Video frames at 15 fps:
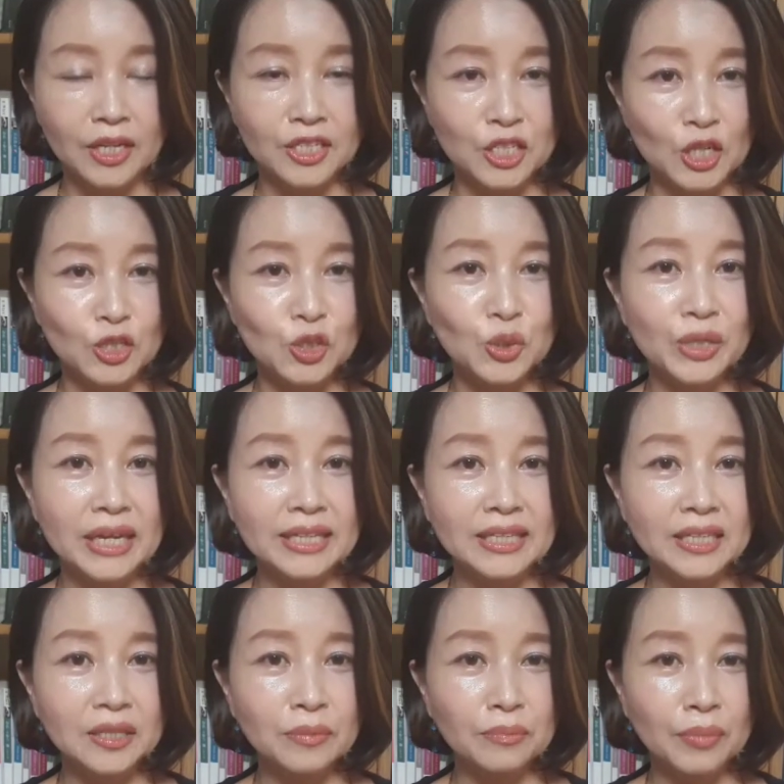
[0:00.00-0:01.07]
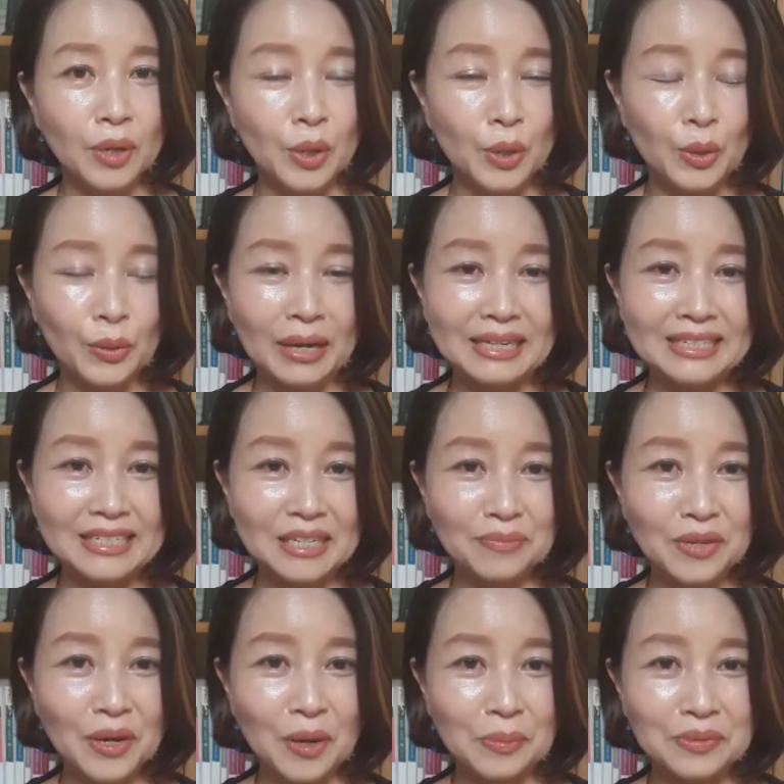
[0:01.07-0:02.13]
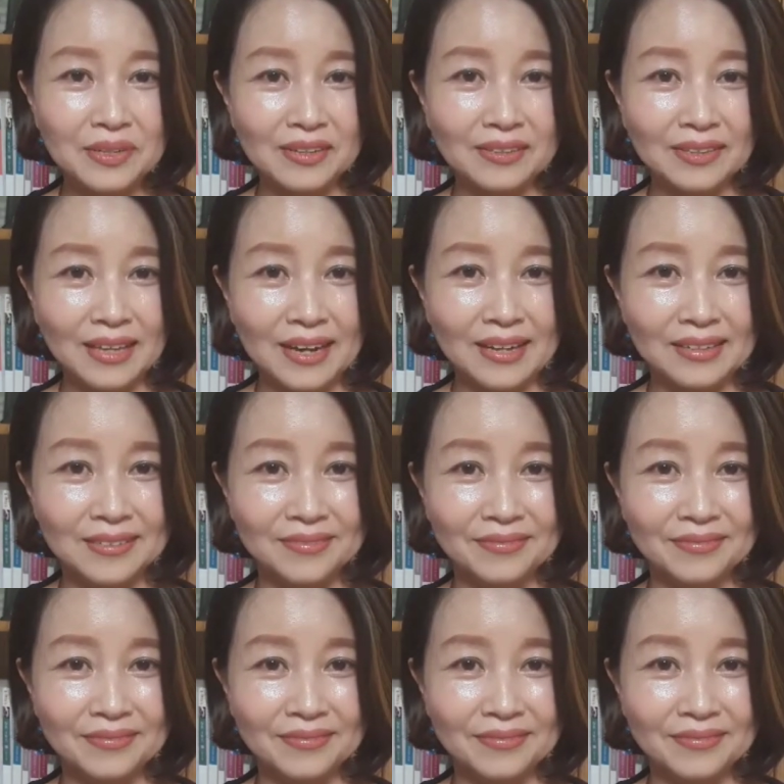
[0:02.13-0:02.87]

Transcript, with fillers: 저축에는 별 관심이 없었다.